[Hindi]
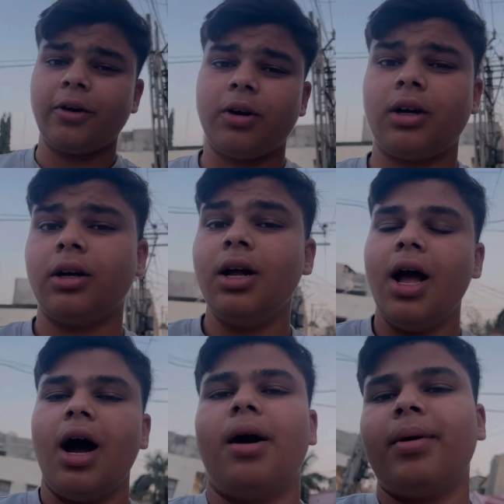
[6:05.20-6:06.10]
और
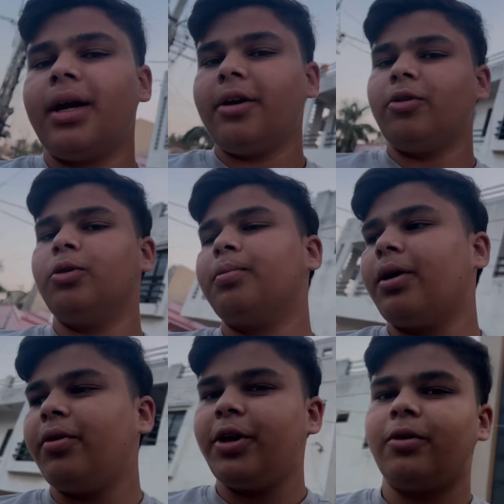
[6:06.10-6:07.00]
हमारा एक यूट्यूब का
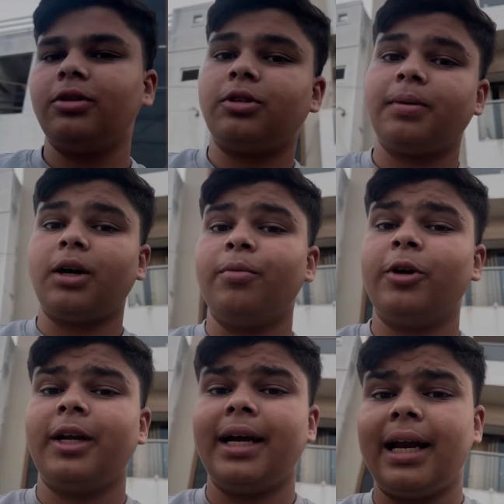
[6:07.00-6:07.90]
वीडियो है जिसपे
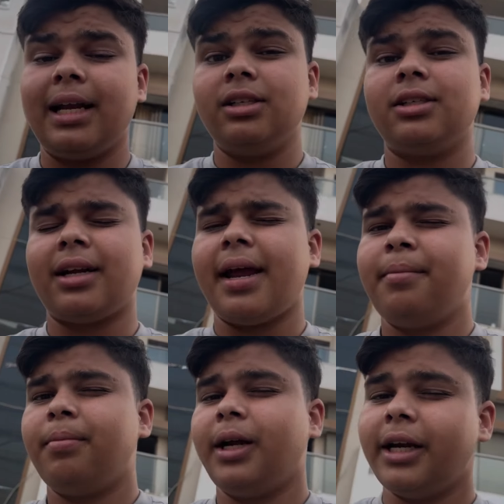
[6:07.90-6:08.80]
कम्युनिटी गाइडलाइन स्ट्राइक
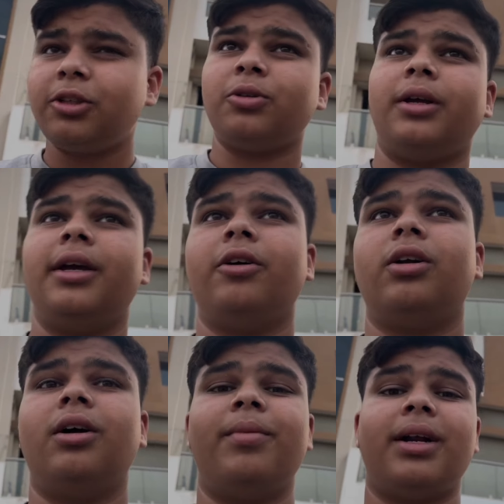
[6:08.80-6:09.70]
गिर चुकी है और
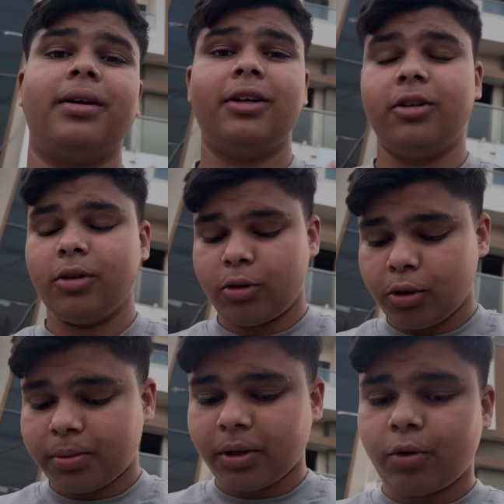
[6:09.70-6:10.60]
हमारा यूट्यूब
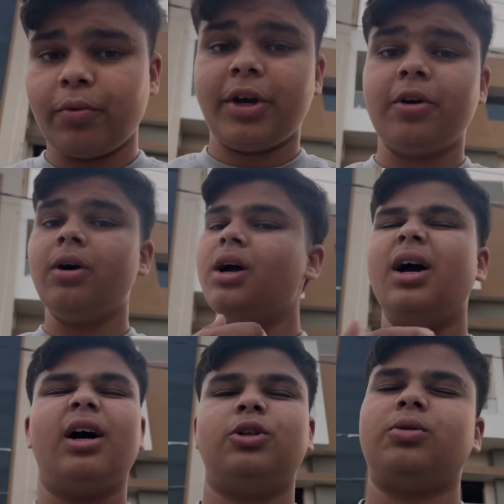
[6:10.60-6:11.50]
से वो वीडियो
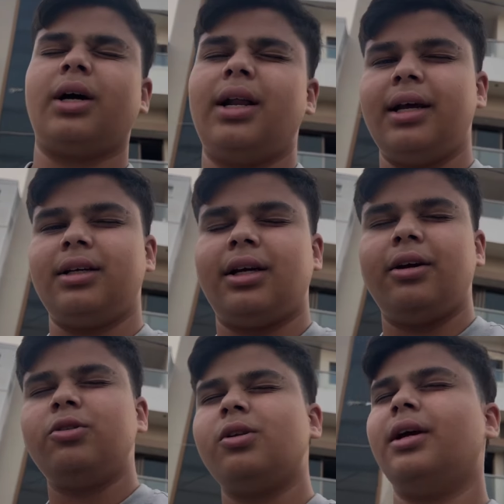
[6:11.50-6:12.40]
हट चुका है लेकिन
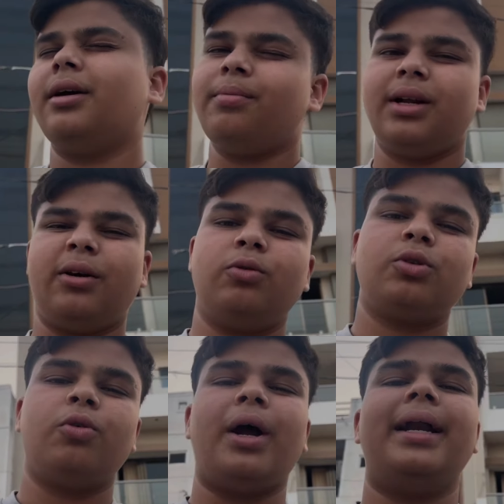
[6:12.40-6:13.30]
इसलिए मैंने
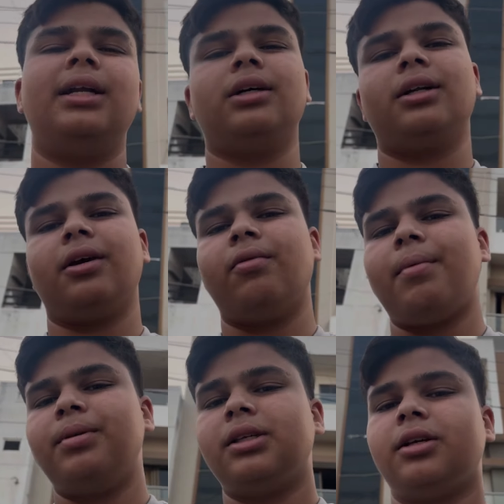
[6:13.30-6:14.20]
उसको एडिट करके
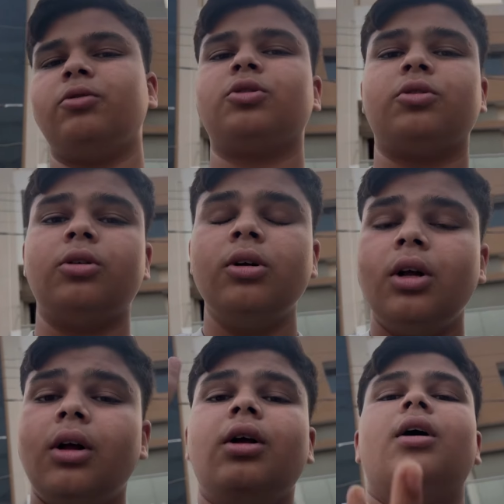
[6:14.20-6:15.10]
वापस से उसको
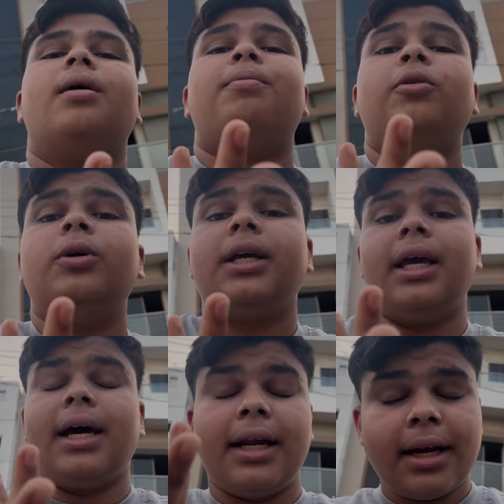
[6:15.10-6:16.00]
अपलोड
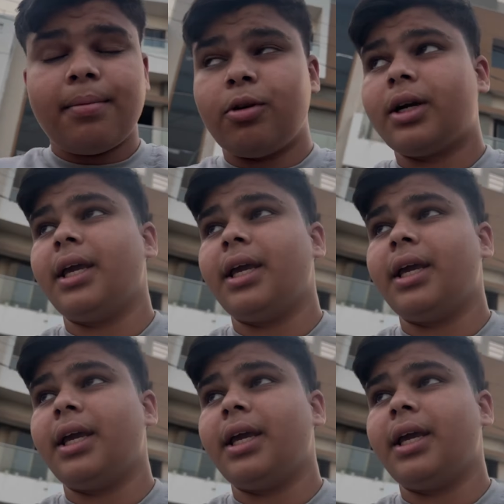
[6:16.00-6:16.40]
किया री अपलोड